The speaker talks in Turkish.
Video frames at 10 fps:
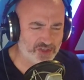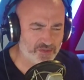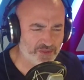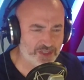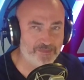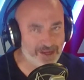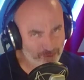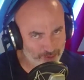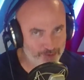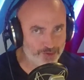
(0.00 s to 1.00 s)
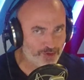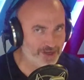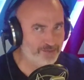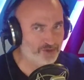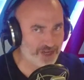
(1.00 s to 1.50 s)
şimdi kimler olduğunu
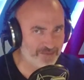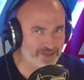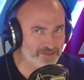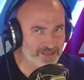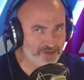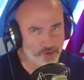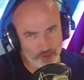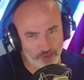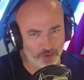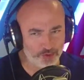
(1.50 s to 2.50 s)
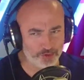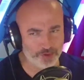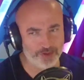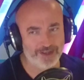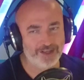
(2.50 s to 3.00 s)
söylemeyeceğim. Kimlerin o, konuk olduğunu
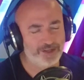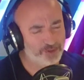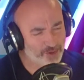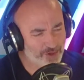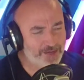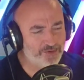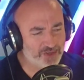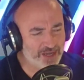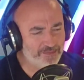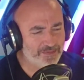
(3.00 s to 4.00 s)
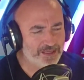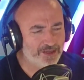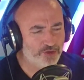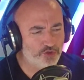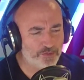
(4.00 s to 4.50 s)
olsun. söylemeyeceğim.
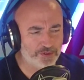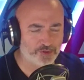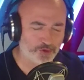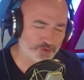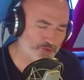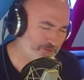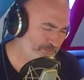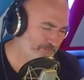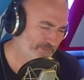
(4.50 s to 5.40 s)
Sürpriz olsun.